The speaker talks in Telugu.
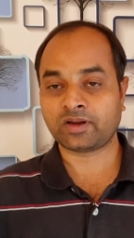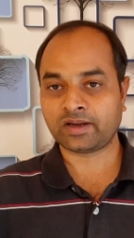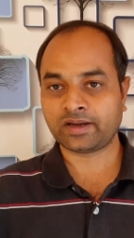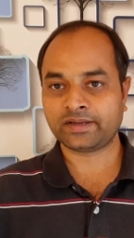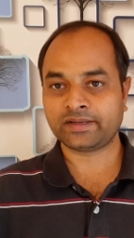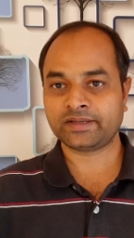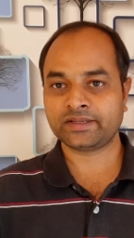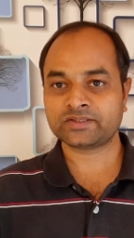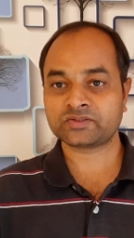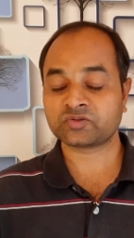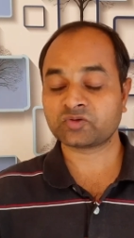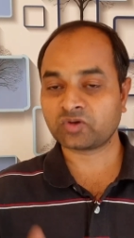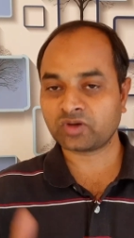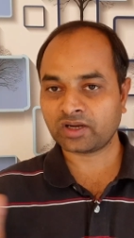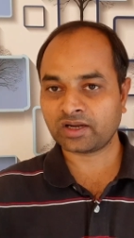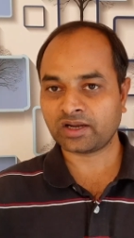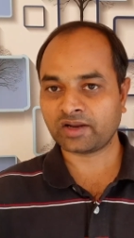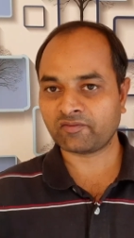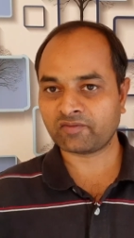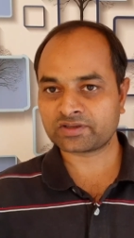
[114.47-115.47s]
అంటే
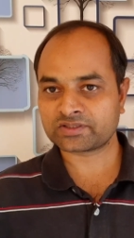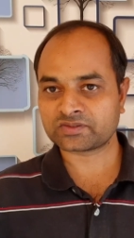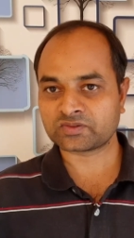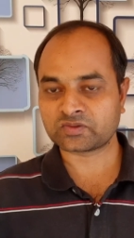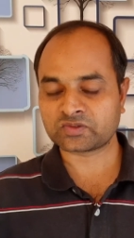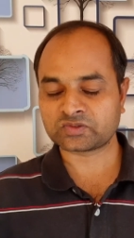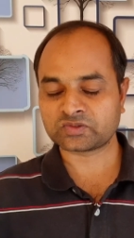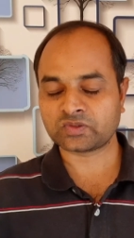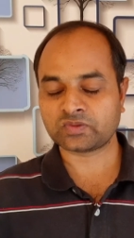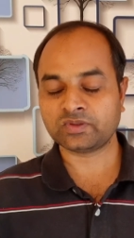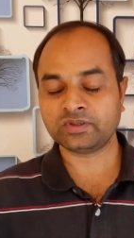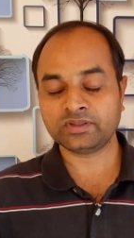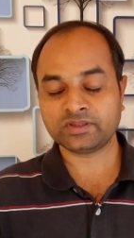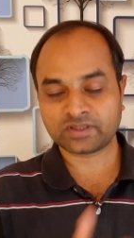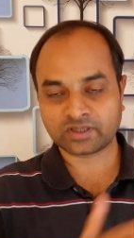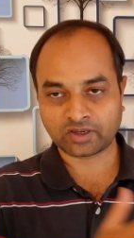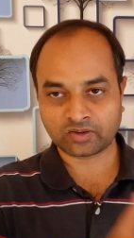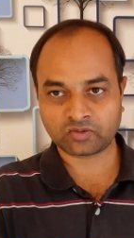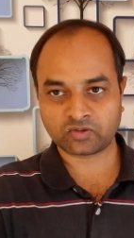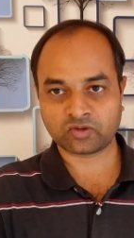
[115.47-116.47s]
షుగర్ లెవెల్స్ వచ్చిందని ఇది
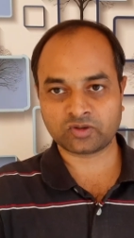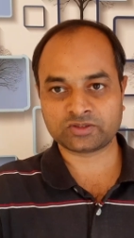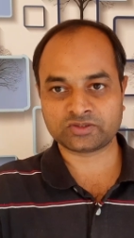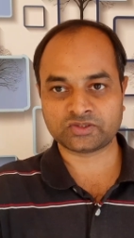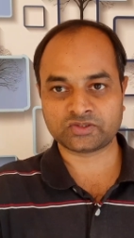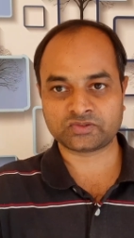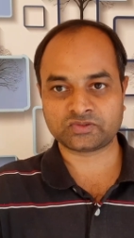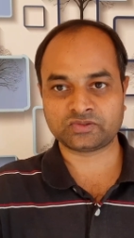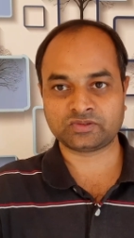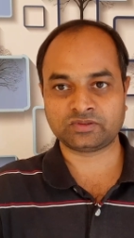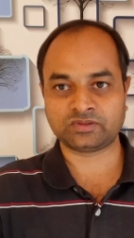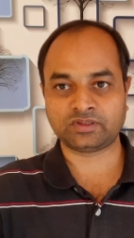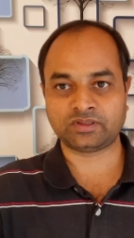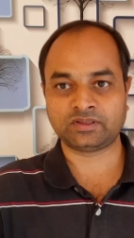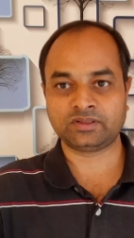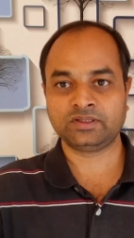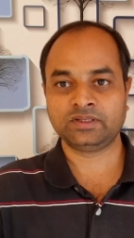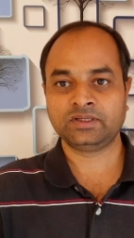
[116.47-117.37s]
కంట్రోల్ చేస్తుంది